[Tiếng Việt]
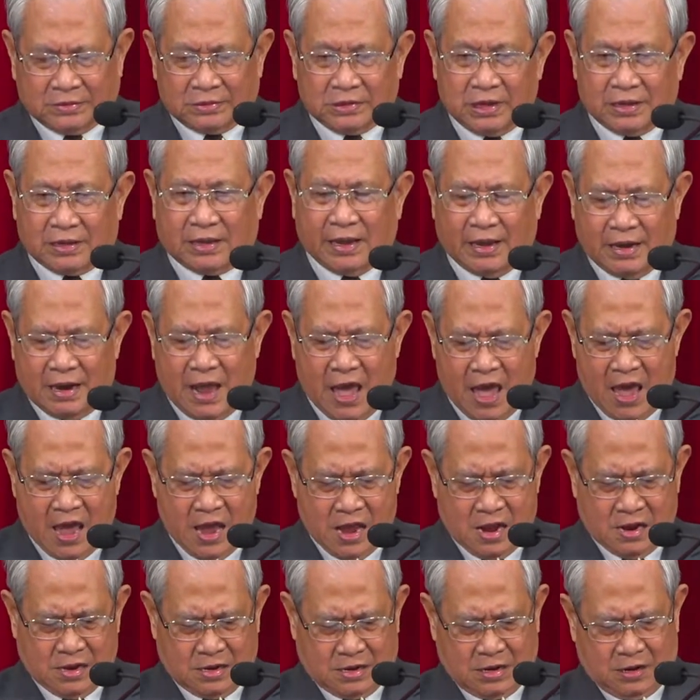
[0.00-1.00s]
những cây
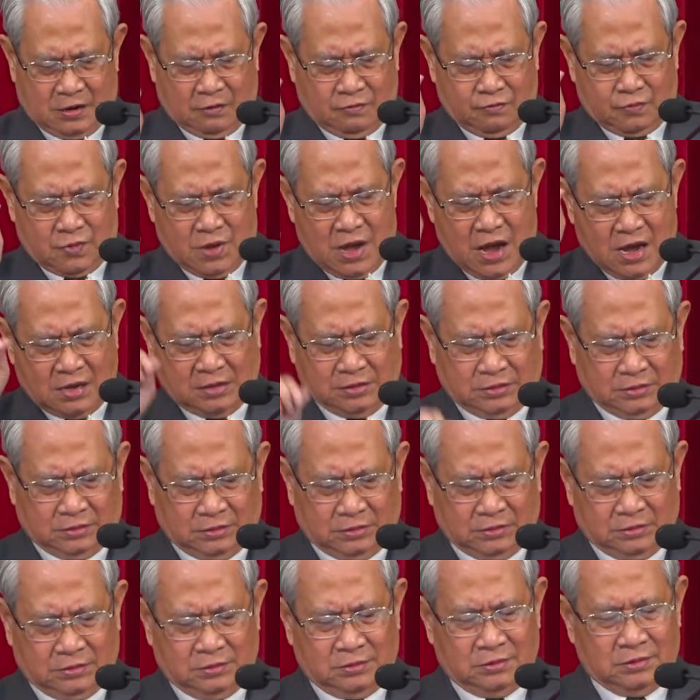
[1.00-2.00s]
đèn cơ đốc
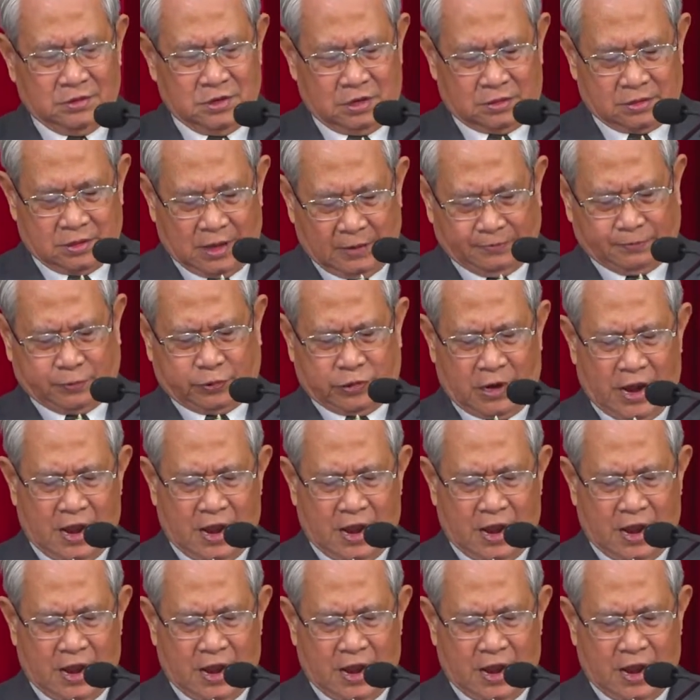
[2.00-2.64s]
nhân được thắp